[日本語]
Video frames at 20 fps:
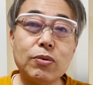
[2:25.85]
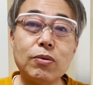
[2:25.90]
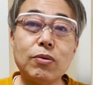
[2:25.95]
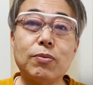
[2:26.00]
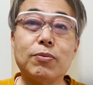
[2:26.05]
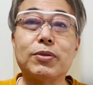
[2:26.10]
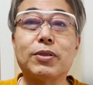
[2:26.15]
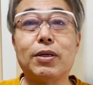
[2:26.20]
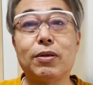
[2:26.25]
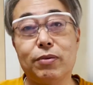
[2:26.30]
と
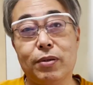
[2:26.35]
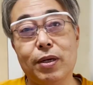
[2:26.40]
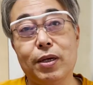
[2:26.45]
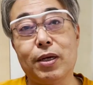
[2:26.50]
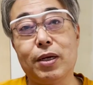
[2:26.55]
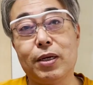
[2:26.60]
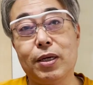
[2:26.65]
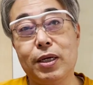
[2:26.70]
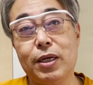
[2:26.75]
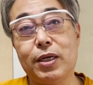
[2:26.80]
思ったよ
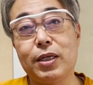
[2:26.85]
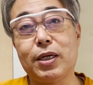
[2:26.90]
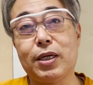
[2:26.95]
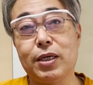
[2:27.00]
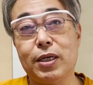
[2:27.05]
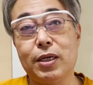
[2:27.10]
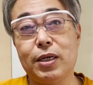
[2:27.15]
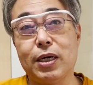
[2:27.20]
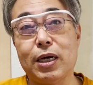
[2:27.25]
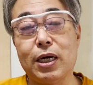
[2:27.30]
ね。いきな
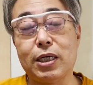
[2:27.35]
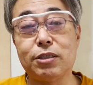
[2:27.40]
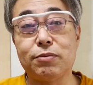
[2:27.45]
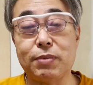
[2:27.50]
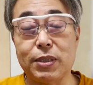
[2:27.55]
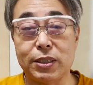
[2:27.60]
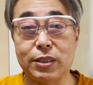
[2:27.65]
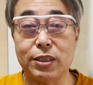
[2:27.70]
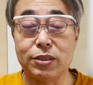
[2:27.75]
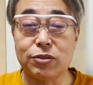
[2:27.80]
り始
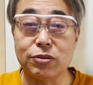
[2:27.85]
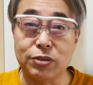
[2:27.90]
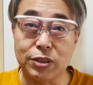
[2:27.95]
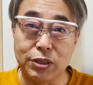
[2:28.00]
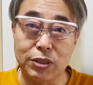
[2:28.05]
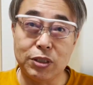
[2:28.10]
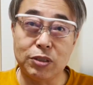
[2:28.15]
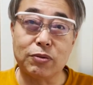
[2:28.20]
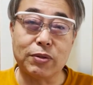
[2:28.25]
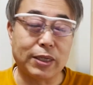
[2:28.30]
まってすぐに
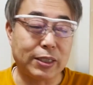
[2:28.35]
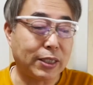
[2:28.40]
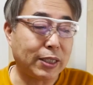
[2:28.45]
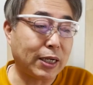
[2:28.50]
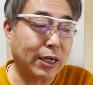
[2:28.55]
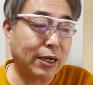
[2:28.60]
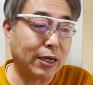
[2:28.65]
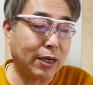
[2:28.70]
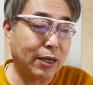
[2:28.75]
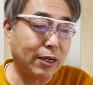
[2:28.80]
ヒットが出た
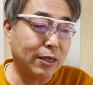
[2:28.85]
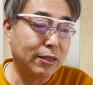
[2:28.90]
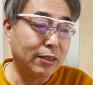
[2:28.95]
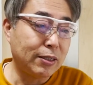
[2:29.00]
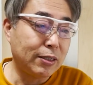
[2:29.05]
から。